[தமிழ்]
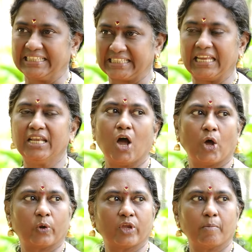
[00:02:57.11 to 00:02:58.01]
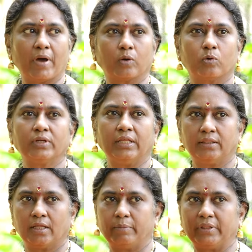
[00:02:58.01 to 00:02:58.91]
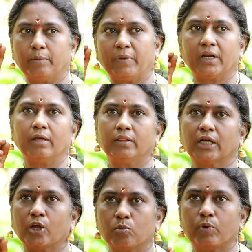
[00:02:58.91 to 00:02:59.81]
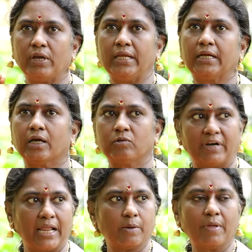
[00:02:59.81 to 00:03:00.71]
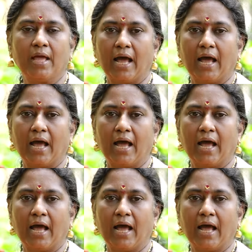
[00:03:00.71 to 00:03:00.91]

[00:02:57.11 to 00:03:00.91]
ஸ்கின் ஆரோக்கியமாக இருக்கும் எந்த விதமான அந்த கரும்புள்ளி கருவளையம்